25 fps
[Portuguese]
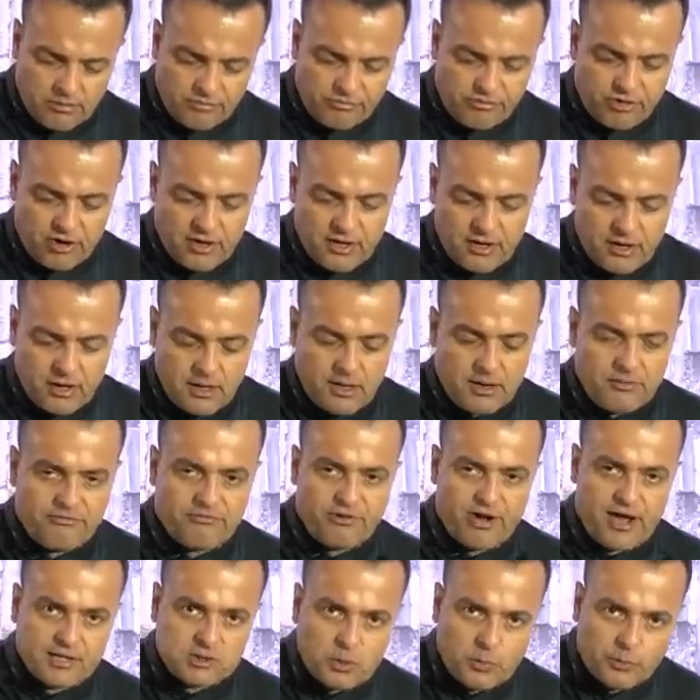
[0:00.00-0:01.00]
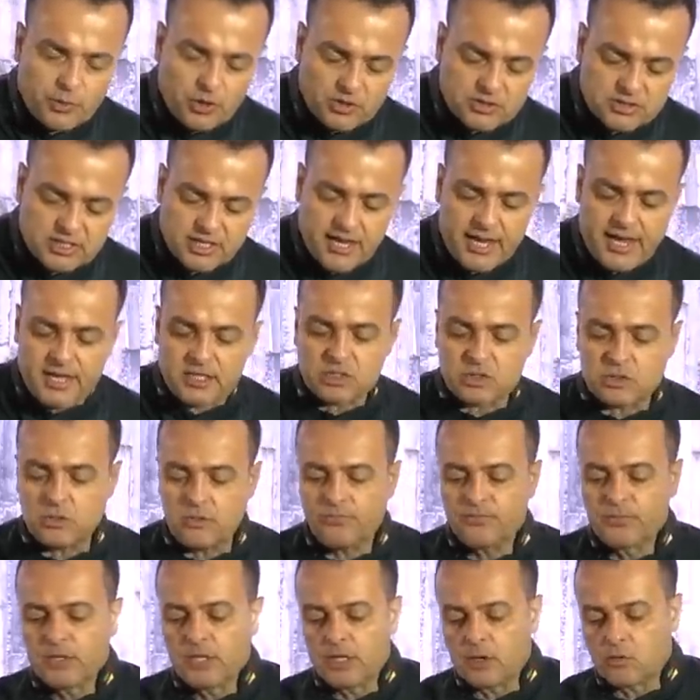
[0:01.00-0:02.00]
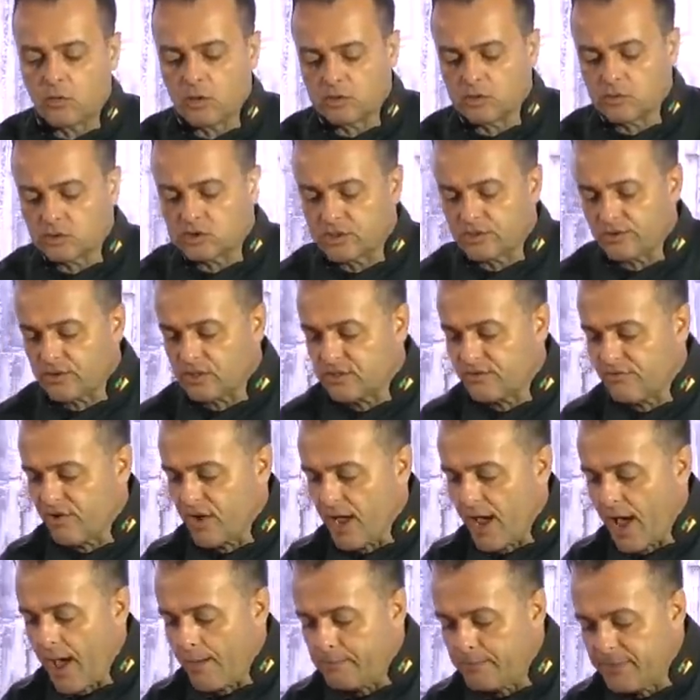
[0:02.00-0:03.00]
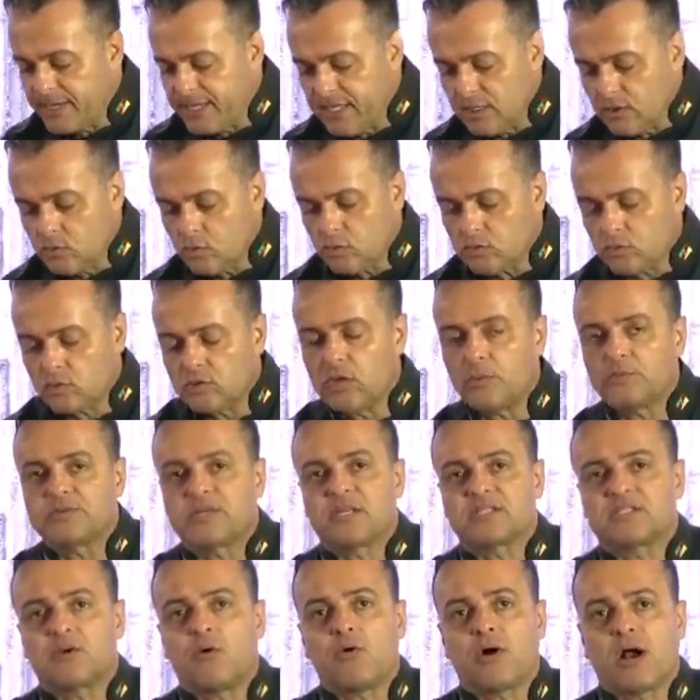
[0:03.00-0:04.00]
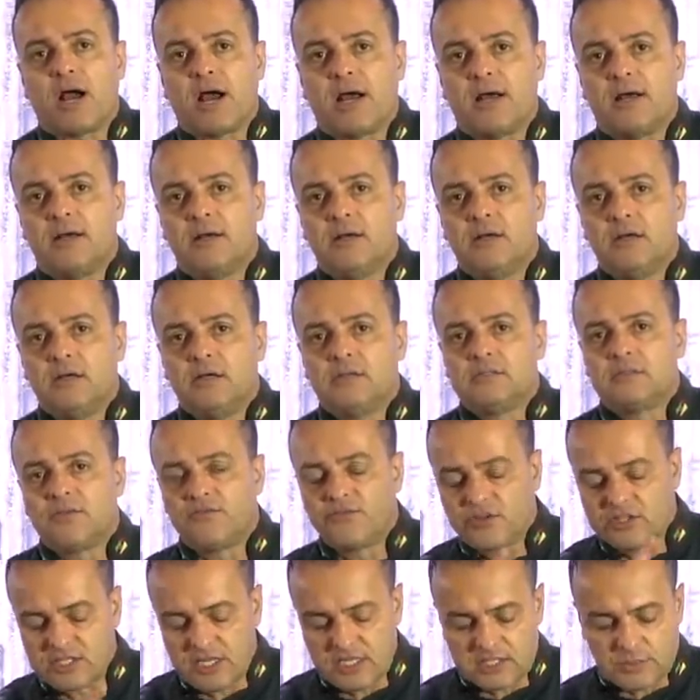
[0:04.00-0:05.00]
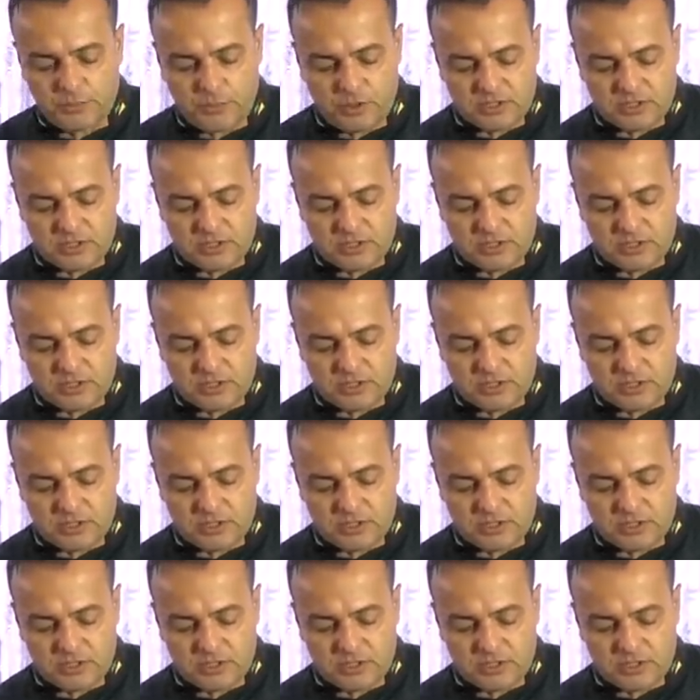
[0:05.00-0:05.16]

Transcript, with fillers: fa, uh, faz o processo e quando estiver abrindo, tu não precisa salgar. Se fizer esse